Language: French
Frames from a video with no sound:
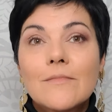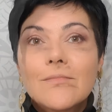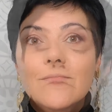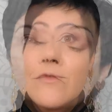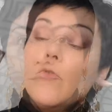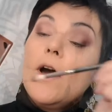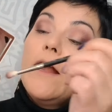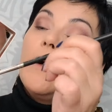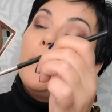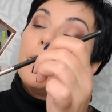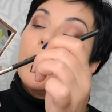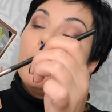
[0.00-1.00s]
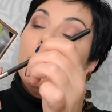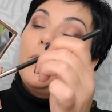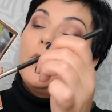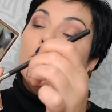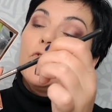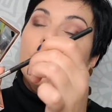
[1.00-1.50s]
Voilà,
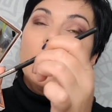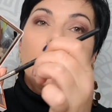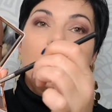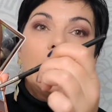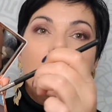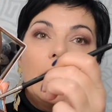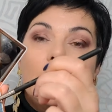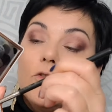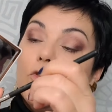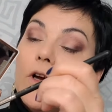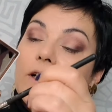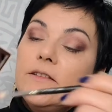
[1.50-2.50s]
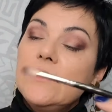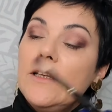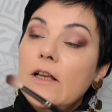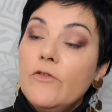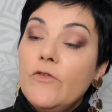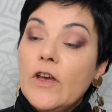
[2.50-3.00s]
pour ce qui est du ras de
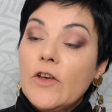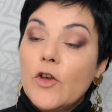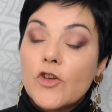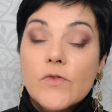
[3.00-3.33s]
inférieur,